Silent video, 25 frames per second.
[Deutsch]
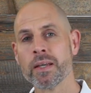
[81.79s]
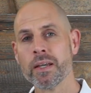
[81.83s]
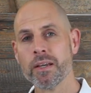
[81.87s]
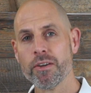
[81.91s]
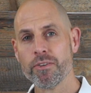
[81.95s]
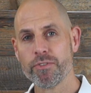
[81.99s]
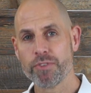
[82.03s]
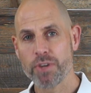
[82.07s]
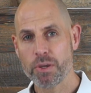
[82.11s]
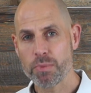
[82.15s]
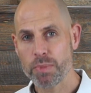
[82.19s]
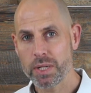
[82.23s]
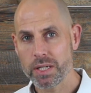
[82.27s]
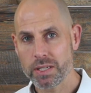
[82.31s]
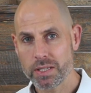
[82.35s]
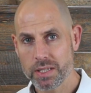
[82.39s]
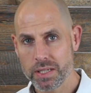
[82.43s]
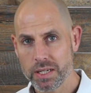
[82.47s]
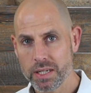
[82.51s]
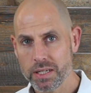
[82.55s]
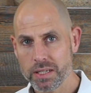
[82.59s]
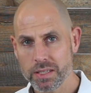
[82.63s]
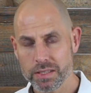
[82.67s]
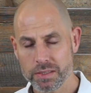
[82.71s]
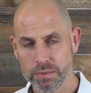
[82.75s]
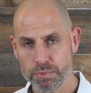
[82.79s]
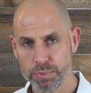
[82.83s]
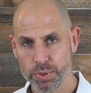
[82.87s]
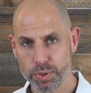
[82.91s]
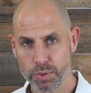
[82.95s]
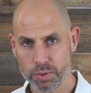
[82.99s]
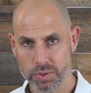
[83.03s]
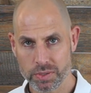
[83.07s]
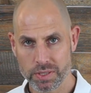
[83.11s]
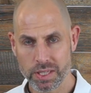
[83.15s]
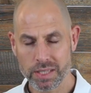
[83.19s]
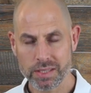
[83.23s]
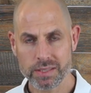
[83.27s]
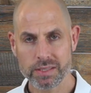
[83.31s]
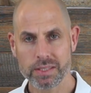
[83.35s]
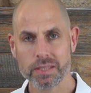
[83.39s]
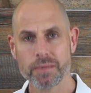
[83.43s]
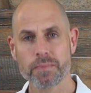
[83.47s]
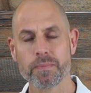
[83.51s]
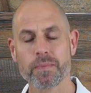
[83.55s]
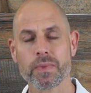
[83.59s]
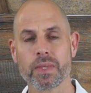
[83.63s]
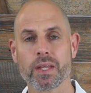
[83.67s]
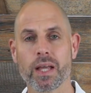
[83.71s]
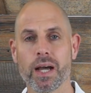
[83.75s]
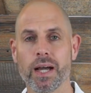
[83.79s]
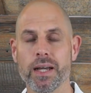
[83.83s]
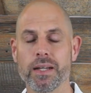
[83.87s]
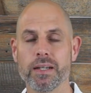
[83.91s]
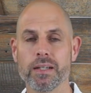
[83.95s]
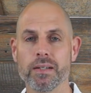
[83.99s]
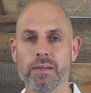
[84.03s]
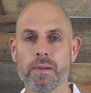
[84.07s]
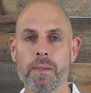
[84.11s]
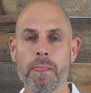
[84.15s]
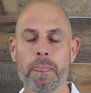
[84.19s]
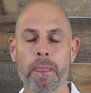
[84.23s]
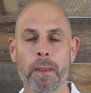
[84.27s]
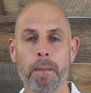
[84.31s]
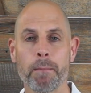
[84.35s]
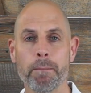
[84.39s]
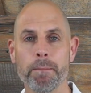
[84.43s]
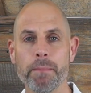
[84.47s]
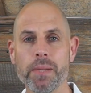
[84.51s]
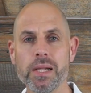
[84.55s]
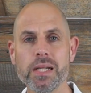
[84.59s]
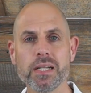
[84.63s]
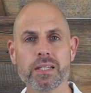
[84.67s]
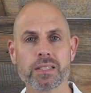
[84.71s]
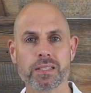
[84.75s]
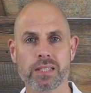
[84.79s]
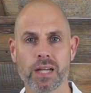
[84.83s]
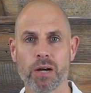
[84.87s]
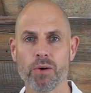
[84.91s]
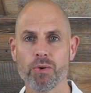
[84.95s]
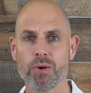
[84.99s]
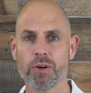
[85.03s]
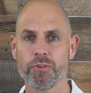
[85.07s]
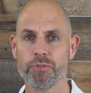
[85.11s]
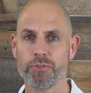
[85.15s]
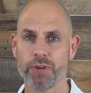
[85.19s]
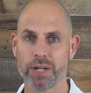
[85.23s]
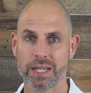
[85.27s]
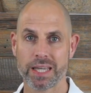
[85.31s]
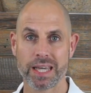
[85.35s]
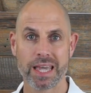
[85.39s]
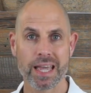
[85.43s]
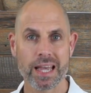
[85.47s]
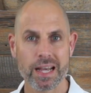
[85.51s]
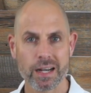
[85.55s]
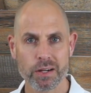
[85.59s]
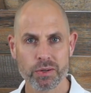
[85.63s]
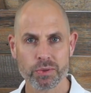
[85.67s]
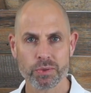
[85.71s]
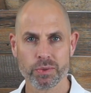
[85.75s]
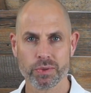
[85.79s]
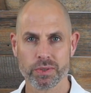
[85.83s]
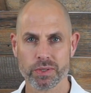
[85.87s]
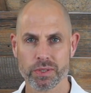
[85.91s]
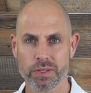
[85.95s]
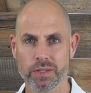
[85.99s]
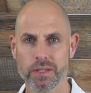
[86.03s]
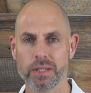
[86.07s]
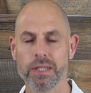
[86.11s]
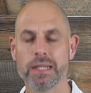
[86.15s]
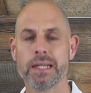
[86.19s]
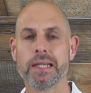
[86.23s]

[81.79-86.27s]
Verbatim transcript: Fermentieren ist ein Prozess, eine milchsaure Vergärung.